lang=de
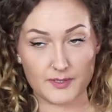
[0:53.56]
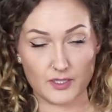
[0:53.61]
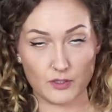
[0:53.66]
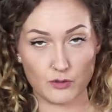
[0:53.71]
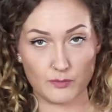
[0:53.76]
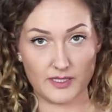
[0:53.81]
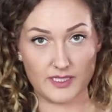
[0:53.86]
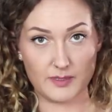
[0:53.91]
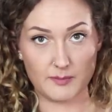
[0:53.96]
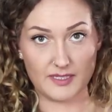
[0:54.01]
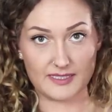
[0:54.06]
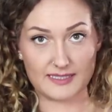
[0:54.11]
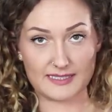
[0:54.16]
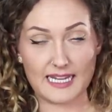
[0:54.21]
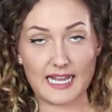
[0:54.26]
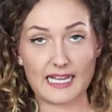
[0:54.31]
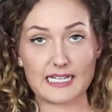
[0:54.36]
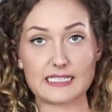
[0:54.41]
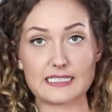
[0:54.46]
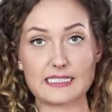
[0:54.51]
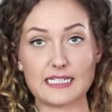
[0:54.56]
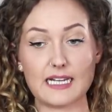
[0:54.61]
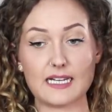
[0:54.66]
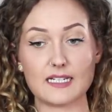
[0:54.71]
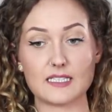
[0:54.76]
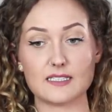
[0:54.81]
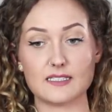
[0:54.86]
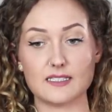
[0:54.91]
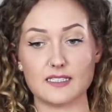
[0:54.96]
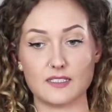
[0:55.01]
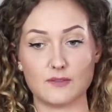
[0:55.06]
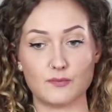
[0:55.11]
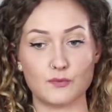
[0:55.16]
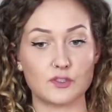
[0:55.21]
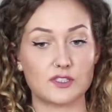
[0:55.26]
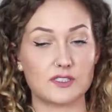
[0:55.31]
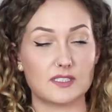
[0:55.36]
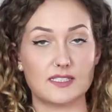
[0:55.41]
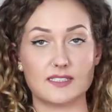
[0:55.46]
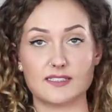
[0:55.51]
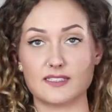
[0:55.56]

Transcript: habe darüber niemals nachgedacht. Ich wusste,